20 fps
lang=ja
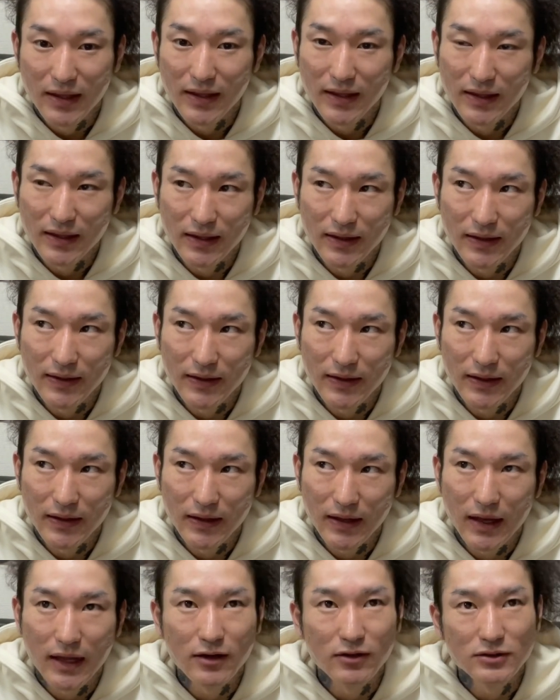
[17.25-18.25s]
えー、
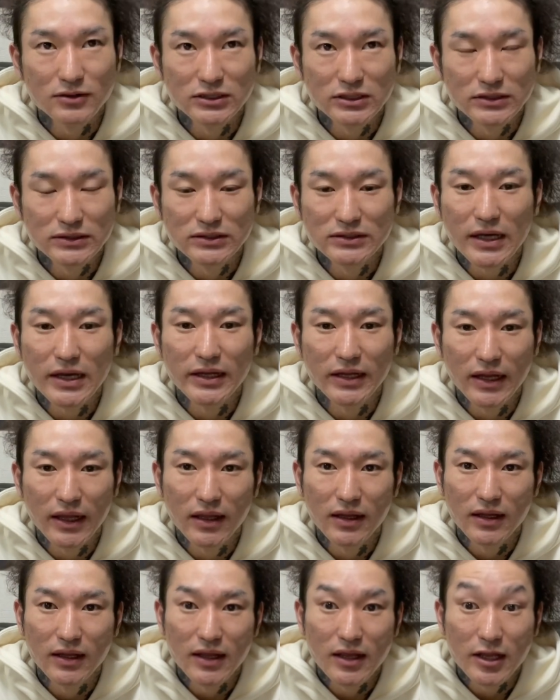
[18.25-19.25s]
あの震災で
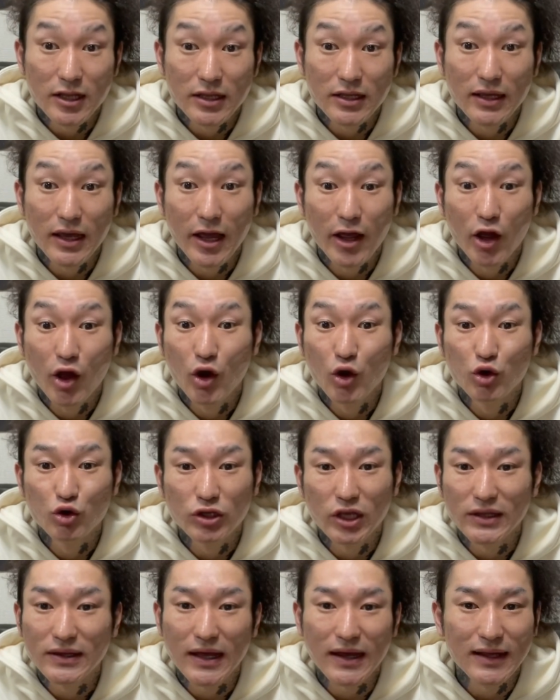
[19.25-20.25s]
被害を受
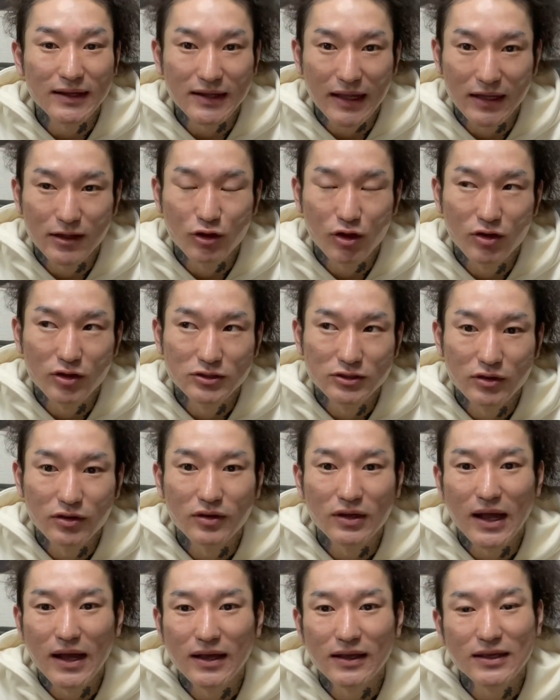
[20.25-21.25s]
けた方とその
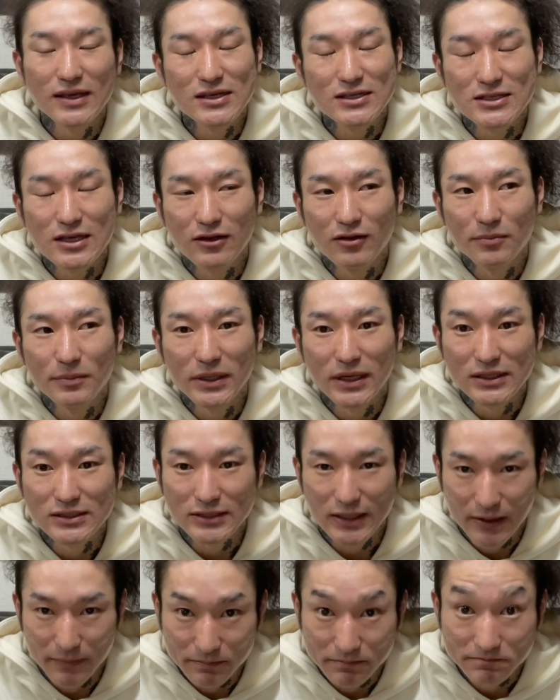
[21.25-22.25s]
関係者の皆さ
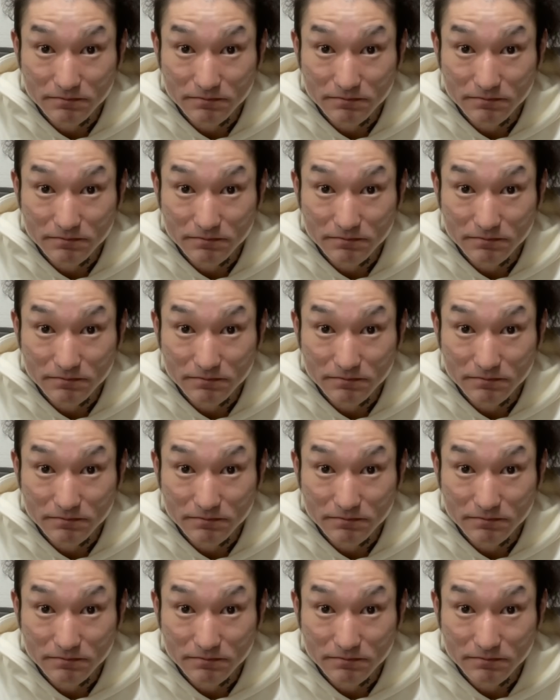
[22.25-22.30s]
ん、